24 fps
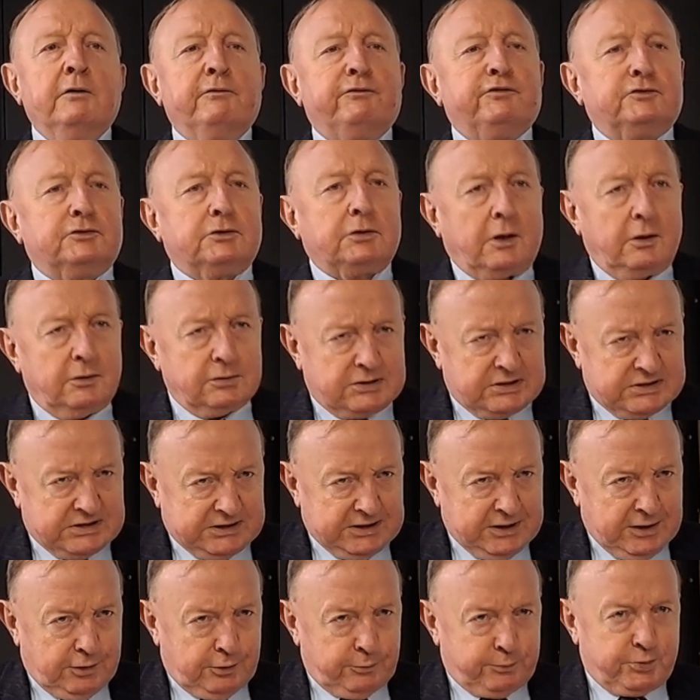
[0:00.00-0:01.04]
w
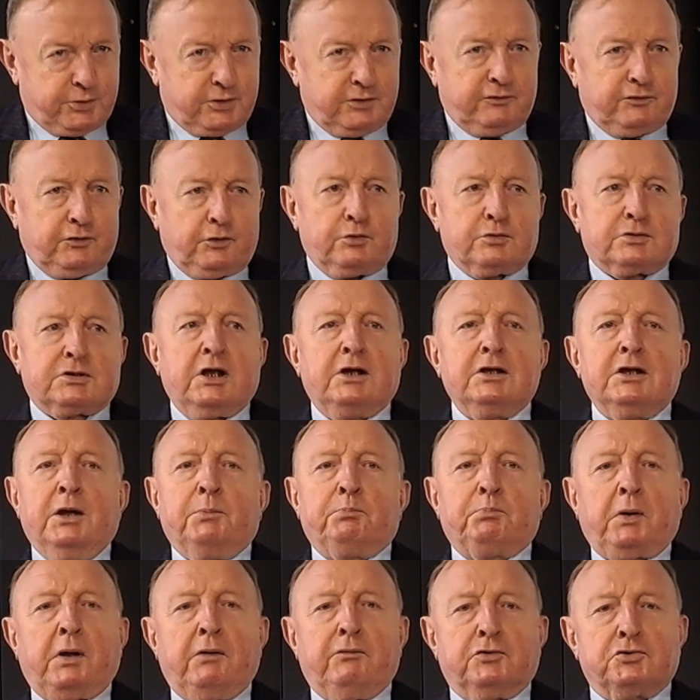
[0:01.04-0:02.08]
trosce o przywrócenie
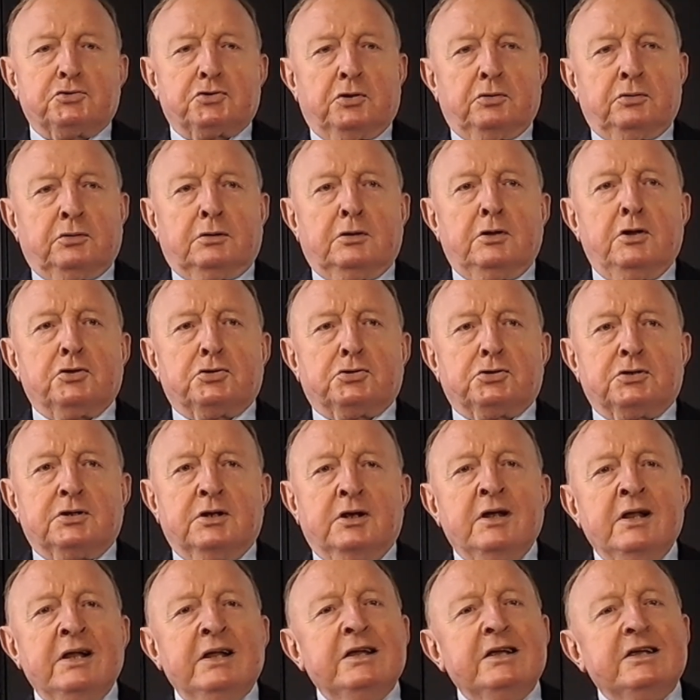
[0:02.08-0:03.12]

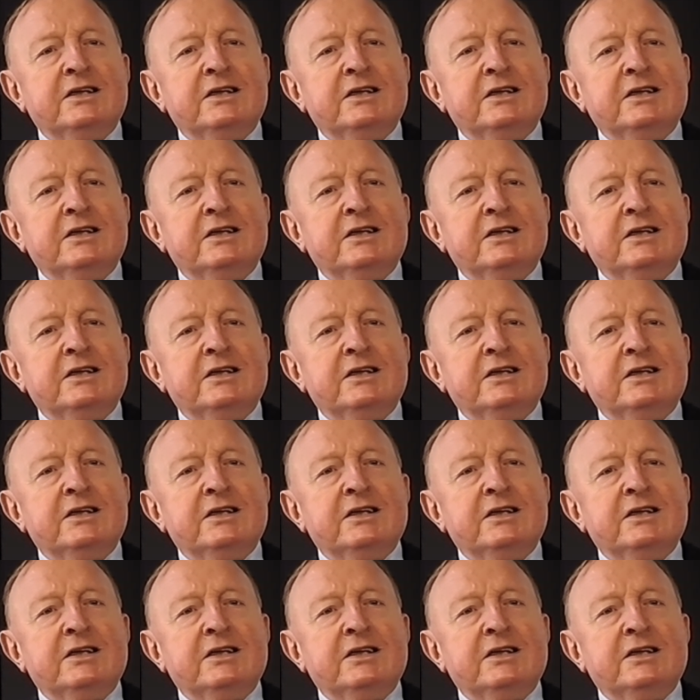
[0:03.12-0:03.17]
praworządności